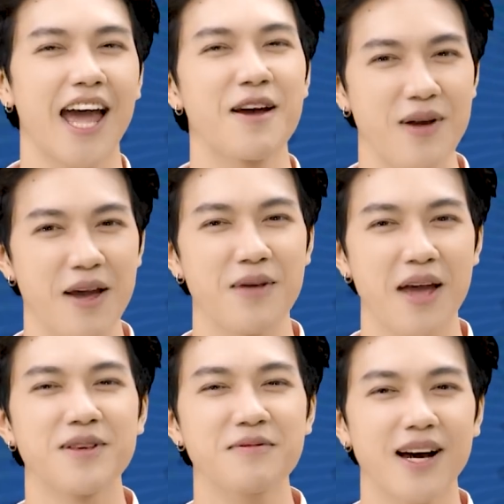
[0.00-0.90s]
em em
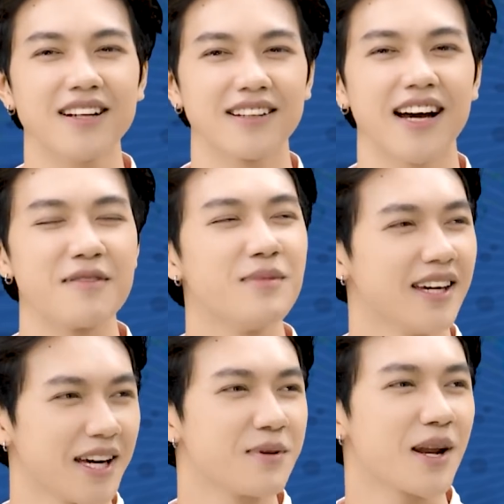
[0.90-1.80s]
em thích mắt hai
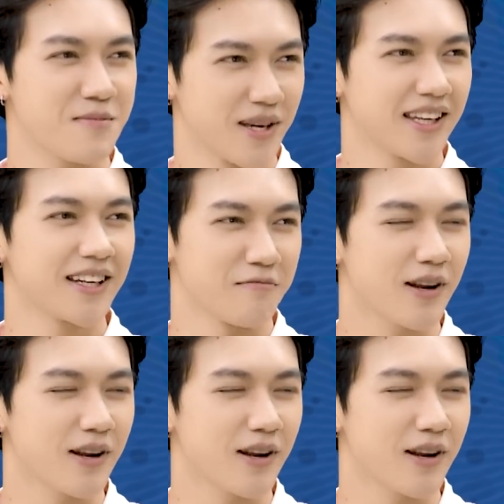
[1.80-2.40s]
mí, em thích hai mí,